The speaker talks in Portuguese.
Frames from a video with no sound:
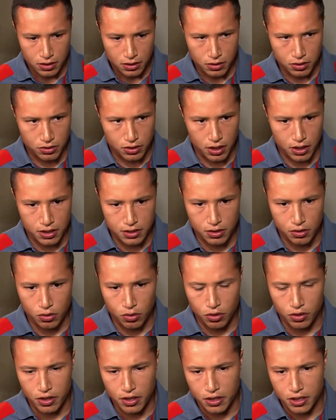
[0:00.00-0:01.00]
neutralizar o
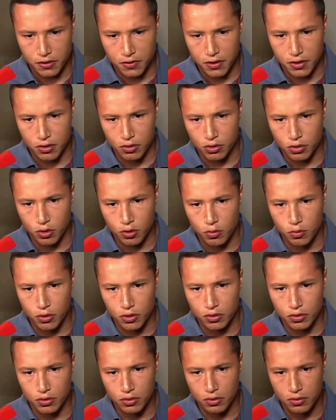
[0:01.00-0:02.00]
Corinthians, fazer um jogo
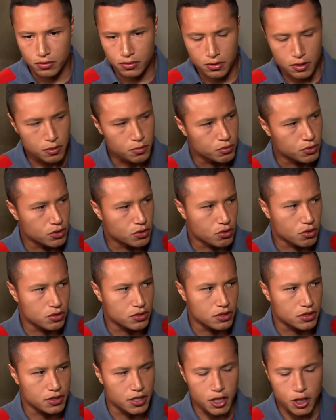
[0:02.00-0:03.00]
muito, muito
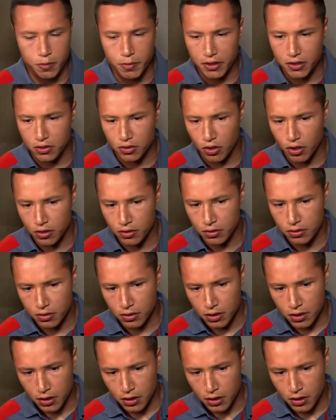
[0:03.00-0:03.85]
consistente, bem sólido.